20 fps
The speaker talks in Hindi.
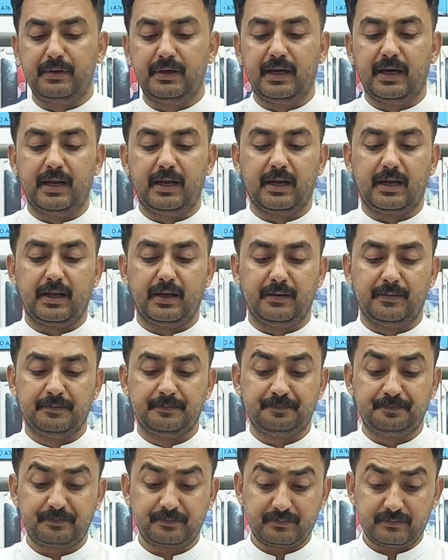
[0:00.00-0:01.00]
भी हैं लेकिन
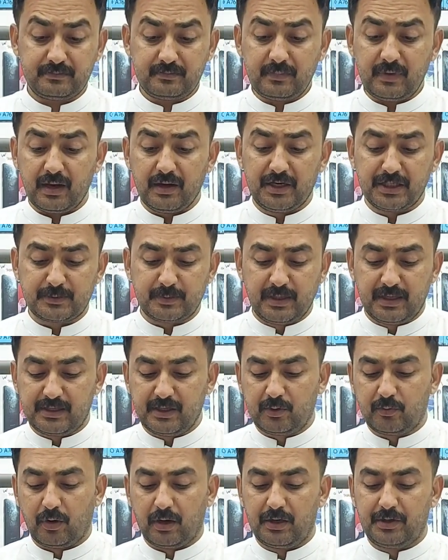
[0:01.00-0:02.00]
डिस्प्ले की
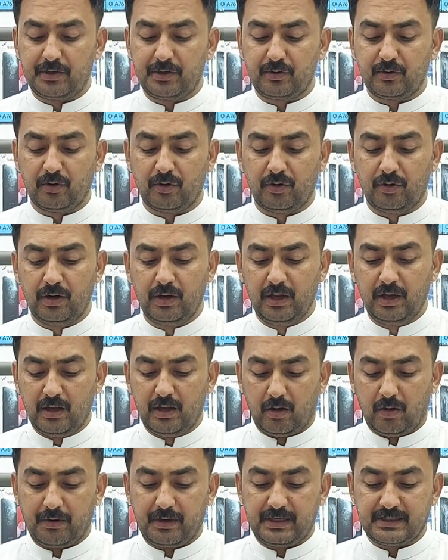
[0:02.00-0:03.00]
क्वालिटी को
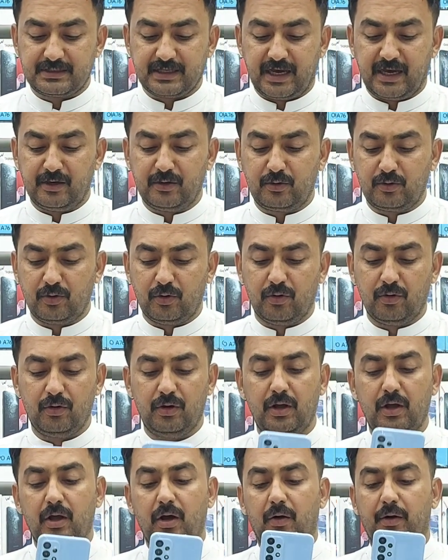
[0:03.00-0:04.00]
और डिज़ाइन को
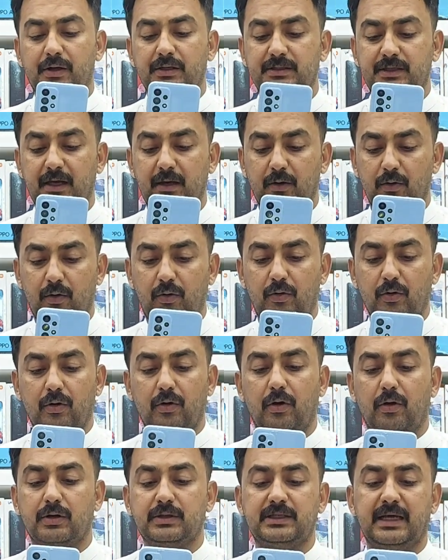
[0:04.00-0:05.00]
और इसके लुक को
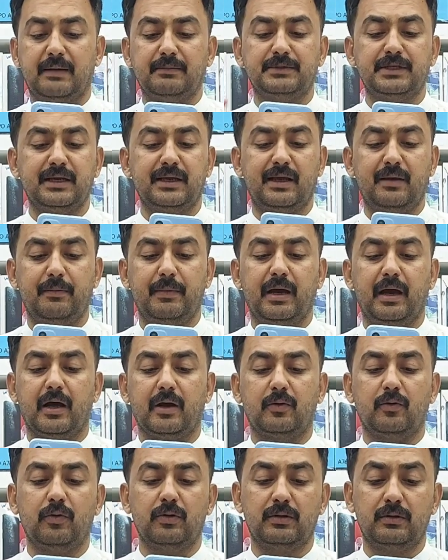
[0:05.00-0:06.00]
और सैमसंग की
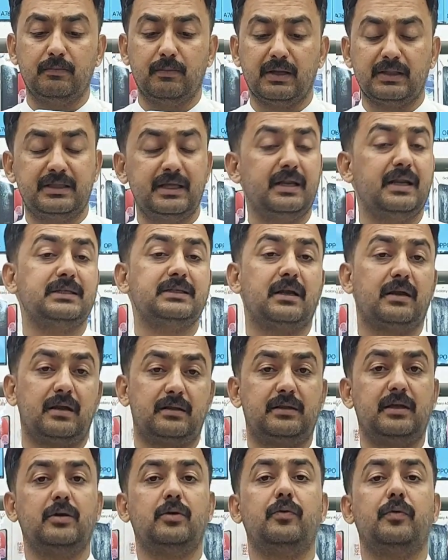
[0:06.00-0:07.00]
मैार को मद्देनज़र
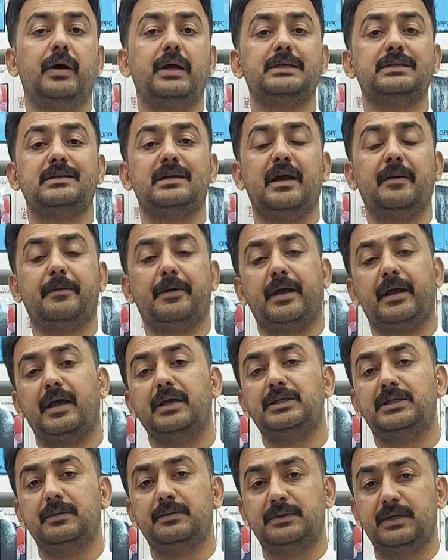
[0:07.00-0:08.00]
रखते हुए
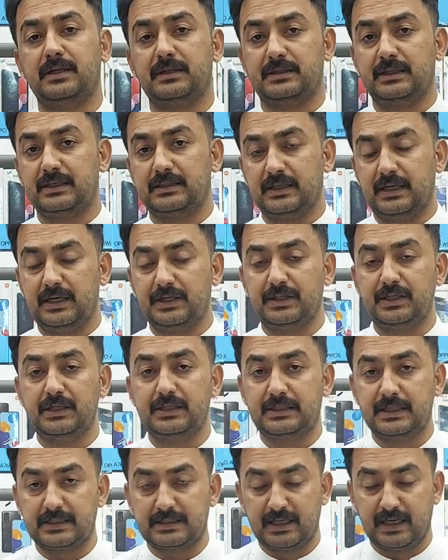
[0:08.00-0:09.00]
स्नैपड्रैगन चिपसेट
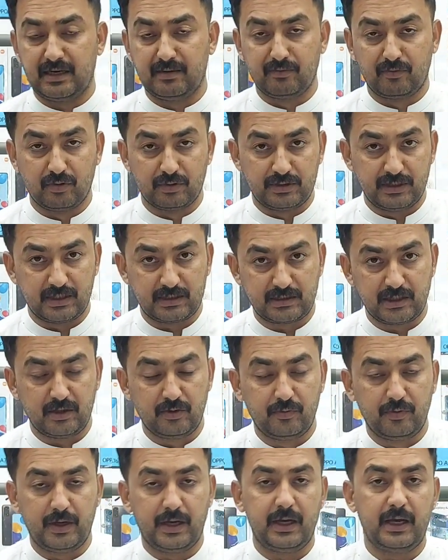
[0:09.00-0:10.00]
680 एम को देखते
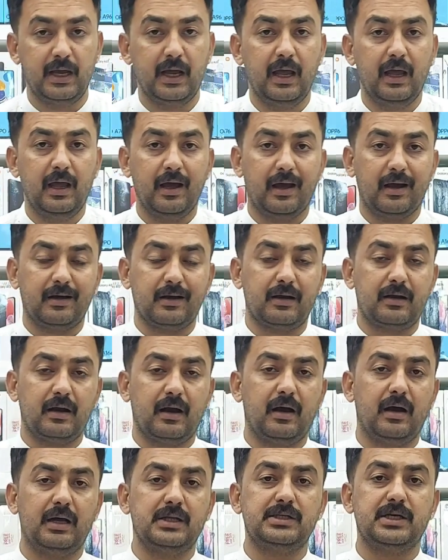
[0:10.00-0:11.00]
हुए अगर
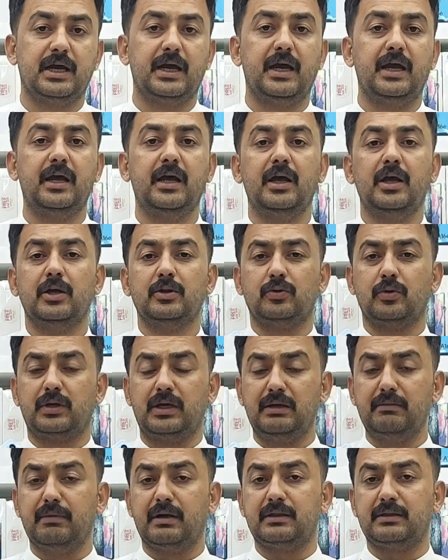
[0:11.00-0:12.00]
कहा जाए तो
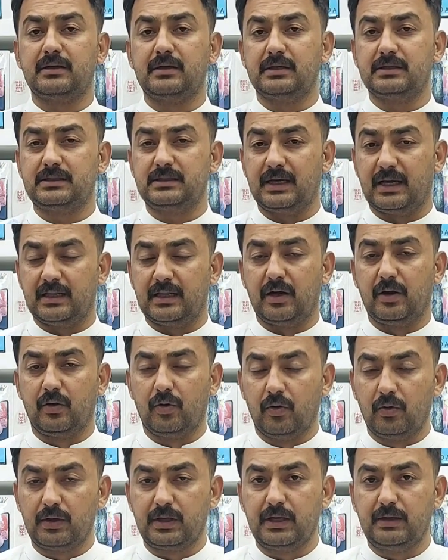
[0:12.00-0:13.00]
कीमत ज़्यादा
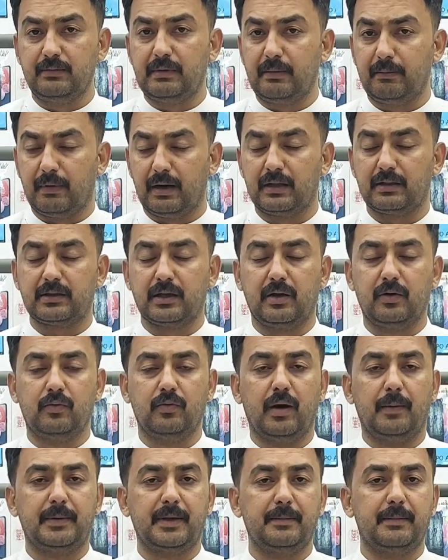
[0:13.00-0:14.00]
होगी मैं मानता
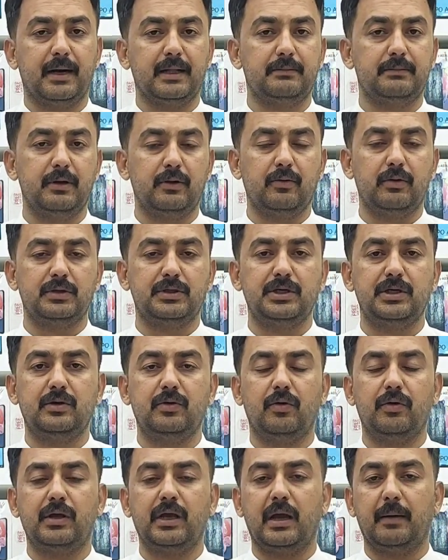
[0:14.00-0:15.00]
हूँ आपकी बात बिल्कुल ठीक
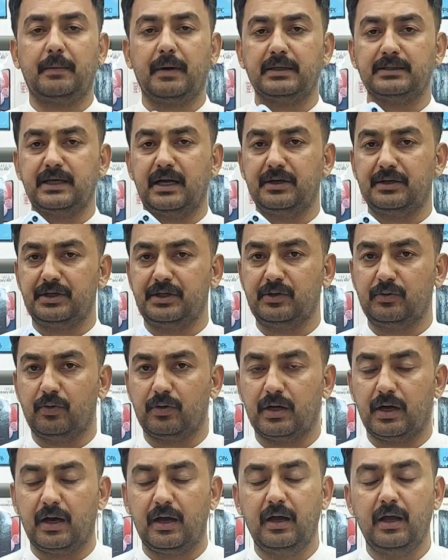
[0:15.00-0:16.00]
होगी आपका जहन ठीक
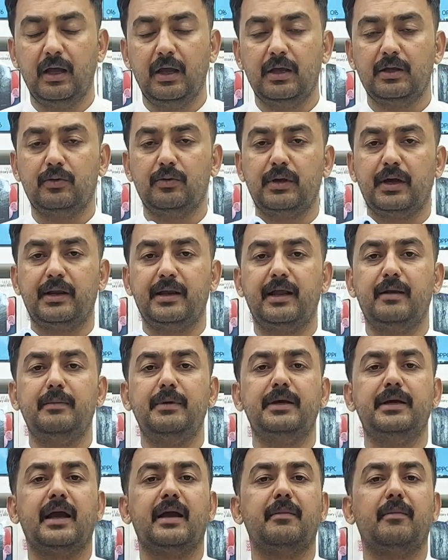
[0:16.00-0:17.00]
होगा क्योंकि
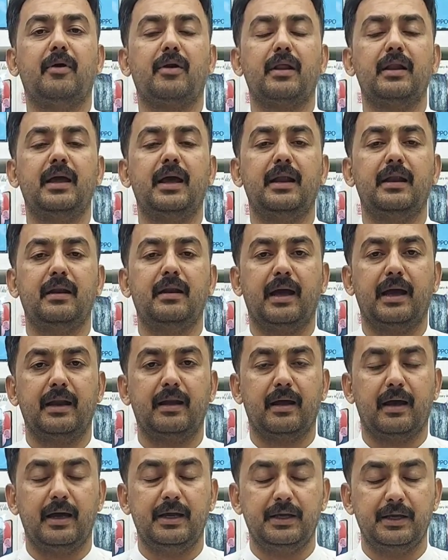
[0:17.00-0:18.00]
रियलमी का एक मॉडल है
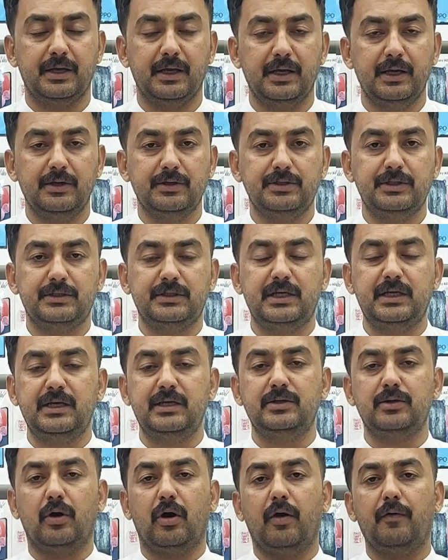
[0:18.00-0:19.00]
नाइन आई जिसकी
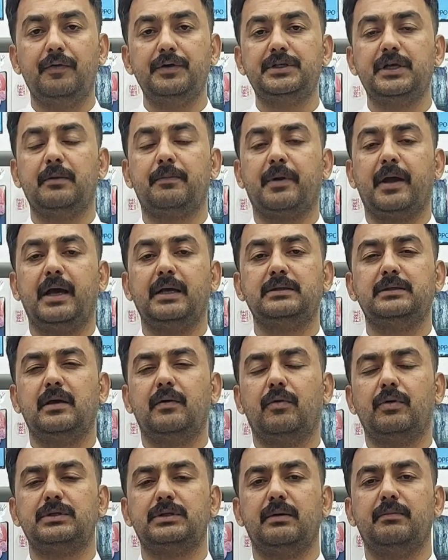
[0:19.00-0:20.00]
जो ऑफिशियल प्राइस है
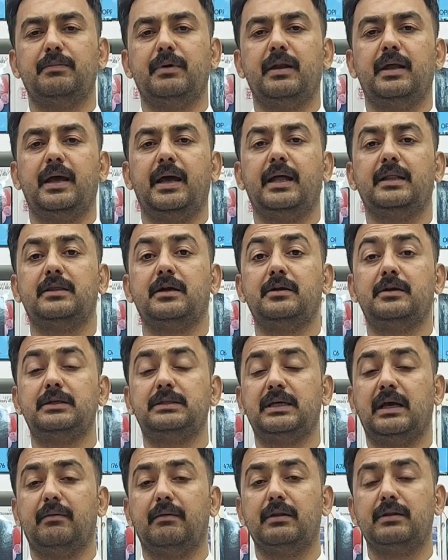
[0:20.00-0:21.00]
वो सिंपल है
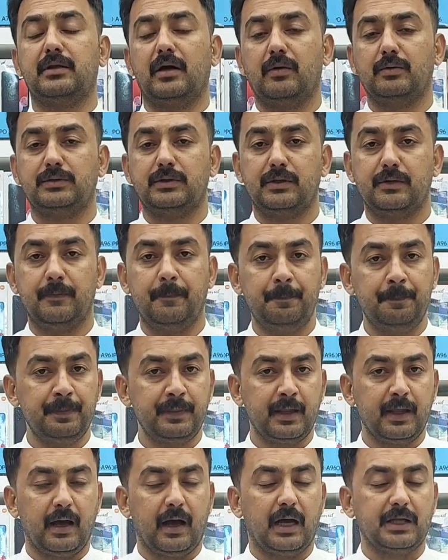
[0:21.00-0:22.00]
थाउजेंड
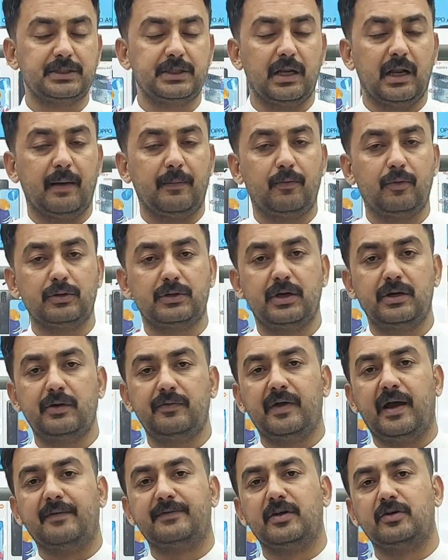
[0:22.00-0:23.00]
आजकल आपको
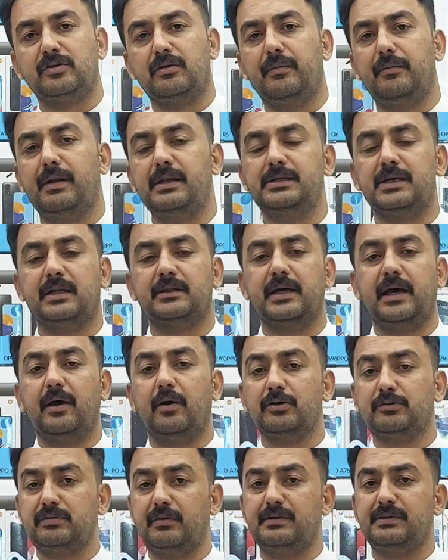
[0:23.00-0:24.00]
35,000 में मिल जाता है
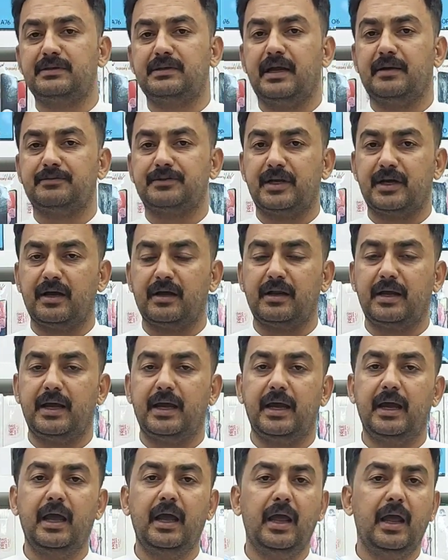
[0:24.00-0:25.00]
उसमें भी स्नैपड्रैगन है